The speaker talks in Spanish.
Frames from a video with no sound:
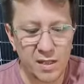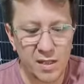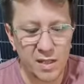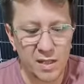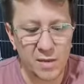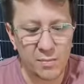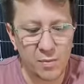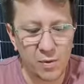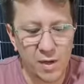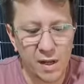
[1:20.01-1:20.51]

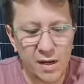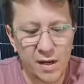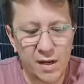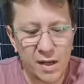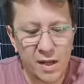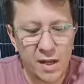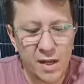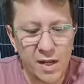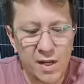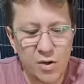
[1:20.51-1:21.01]
tetrapolar
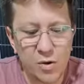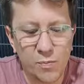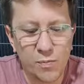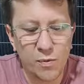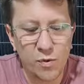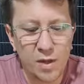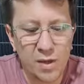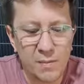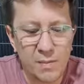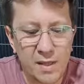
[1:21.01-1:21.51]
y no
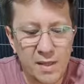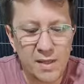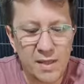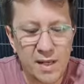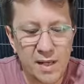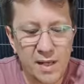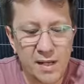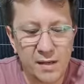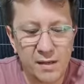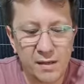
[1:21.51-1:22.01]
podés
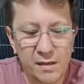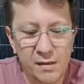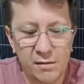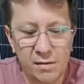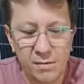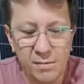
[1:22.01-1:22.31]
meter,